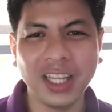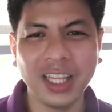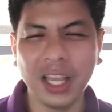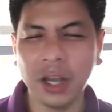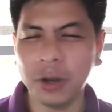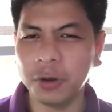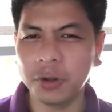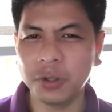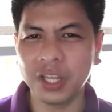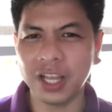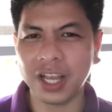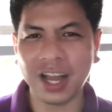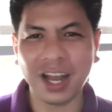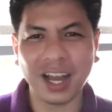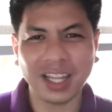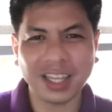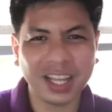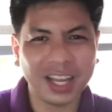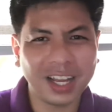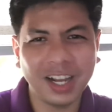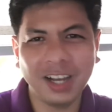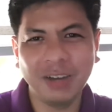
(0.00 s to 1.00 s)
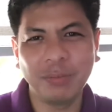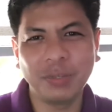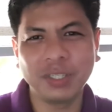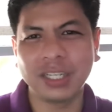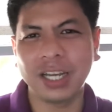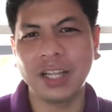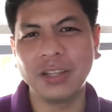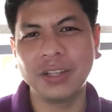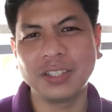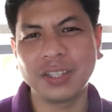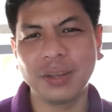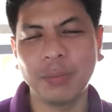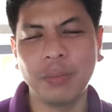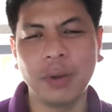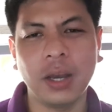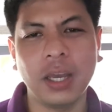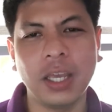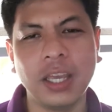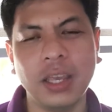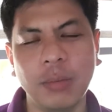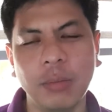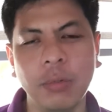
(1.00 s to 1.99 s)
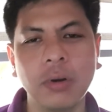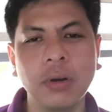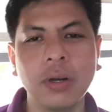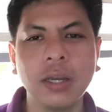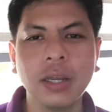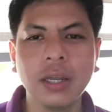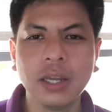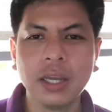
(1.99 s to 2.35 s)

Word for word: Hindi ako nakakatagal masyado sa mga e-book.